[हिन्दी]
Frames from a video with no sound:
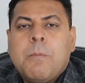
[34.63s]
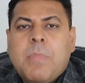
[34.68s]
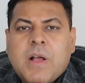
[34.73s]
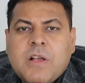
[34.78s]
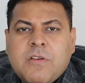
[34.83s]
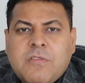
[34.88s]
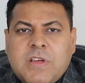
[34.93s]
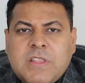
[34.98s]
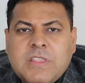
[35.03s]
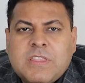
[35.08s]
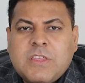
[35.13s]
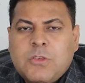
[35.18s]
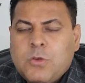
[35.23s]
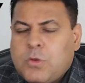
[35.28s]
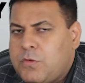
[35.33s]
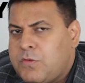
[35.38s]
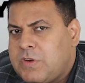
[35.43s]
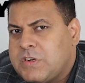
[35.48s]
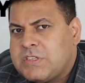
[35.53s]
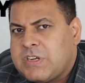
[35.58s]
भगवंत
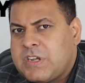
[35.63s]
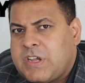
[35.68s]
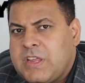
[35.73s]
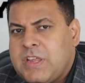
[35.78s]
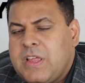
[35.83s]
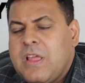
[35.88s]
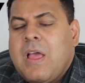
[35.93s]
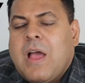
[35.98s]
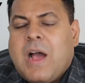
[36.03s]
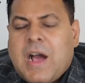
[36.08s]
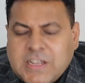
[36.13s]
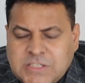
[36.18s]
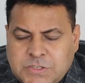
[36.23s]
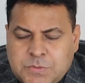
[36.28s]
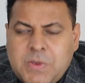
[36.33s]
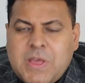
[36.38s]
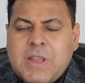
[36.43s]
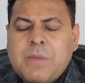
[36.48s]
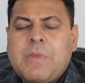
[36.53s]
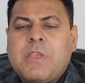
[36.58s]
यूनिवर्सिटी
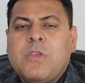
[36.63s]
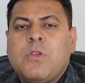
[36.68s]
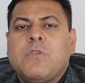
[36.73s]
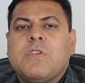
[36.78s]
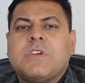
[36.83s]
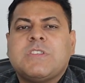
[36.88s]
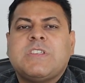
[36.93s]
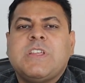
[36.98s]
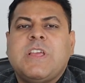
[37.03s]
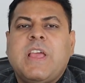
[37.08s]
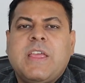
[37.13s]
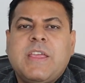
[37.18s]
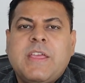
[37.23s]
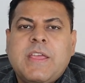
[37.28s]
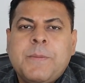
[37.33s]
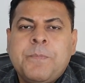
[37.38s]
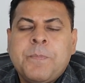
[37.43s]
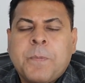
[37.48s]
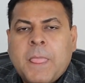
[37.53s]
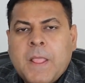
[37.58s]
अजमेर में यूनिवर्सिटी है ये